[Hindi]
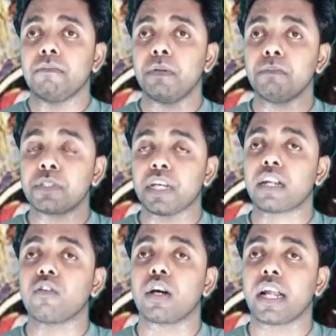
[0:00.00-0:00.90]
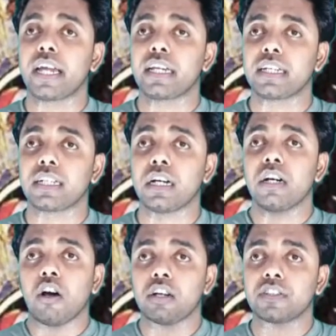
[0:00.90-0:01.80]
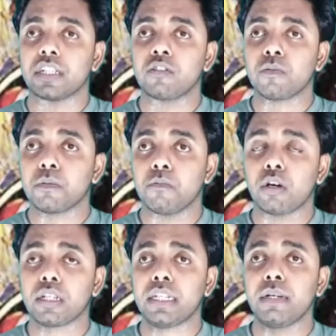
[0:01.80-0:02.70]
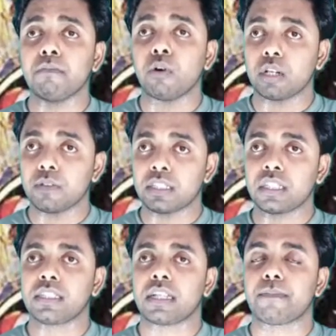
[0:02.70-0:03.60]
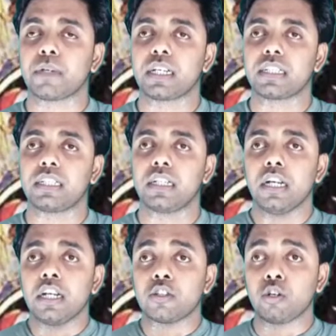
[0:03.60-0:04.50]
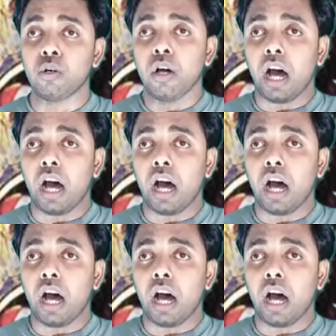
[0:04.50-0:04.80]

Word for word: बिंबसार को हराया गया था और चंद्रगुप्त मौर्य ने मौर्य वंश की स्थापना की थी तो